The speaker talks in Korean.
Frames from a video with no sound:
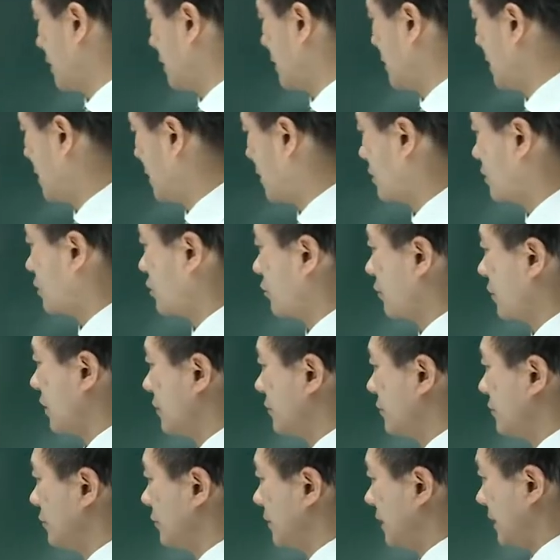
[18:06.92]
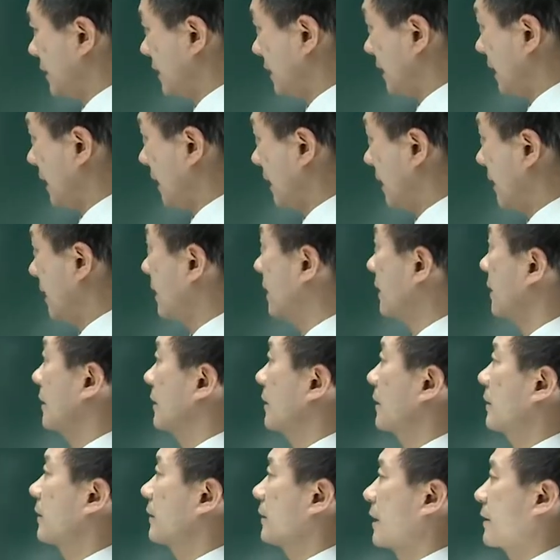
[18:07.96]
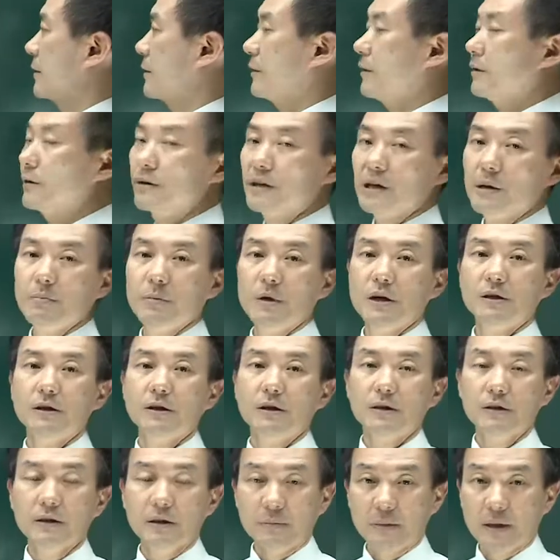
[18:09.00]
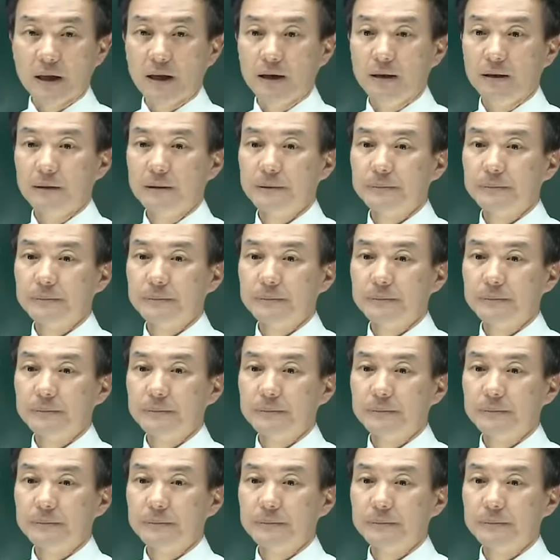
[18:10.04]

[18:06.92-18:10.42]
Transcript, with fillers: 이행을 청구할 수 있다. 그래서 3번이 틀렸습니다.